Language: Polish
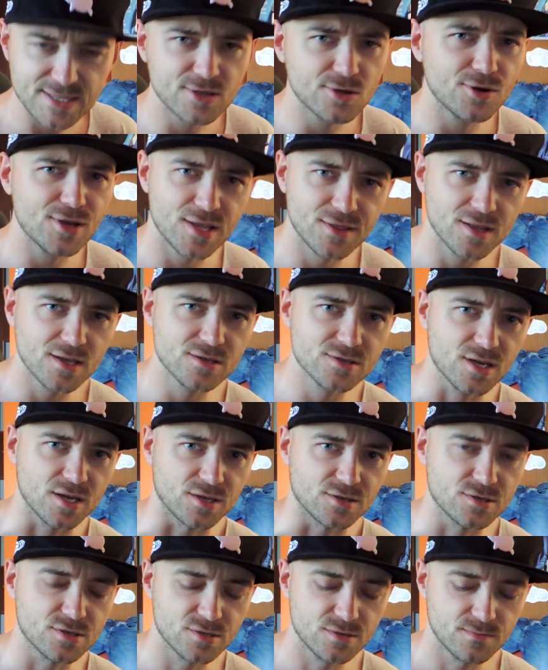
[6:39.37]
jest tylko jedna
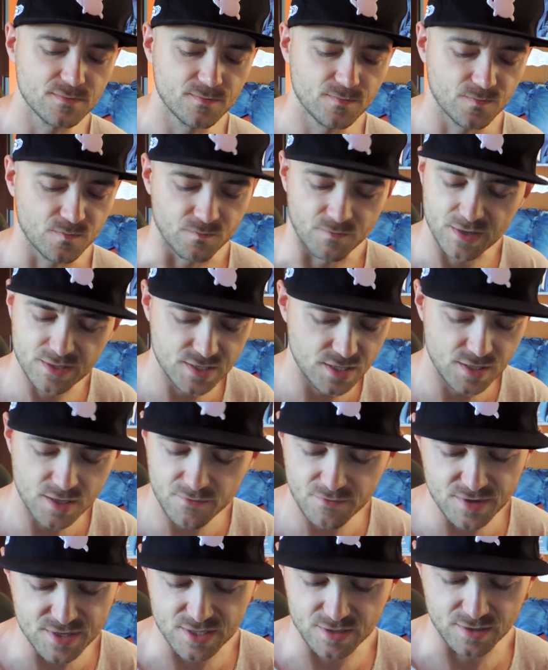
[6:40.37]
rzecz. Więcej
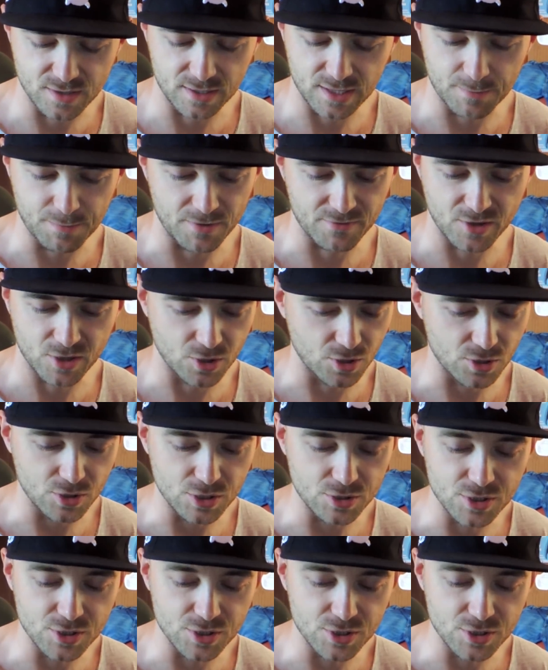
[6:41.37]
nie widzę tak naprawdę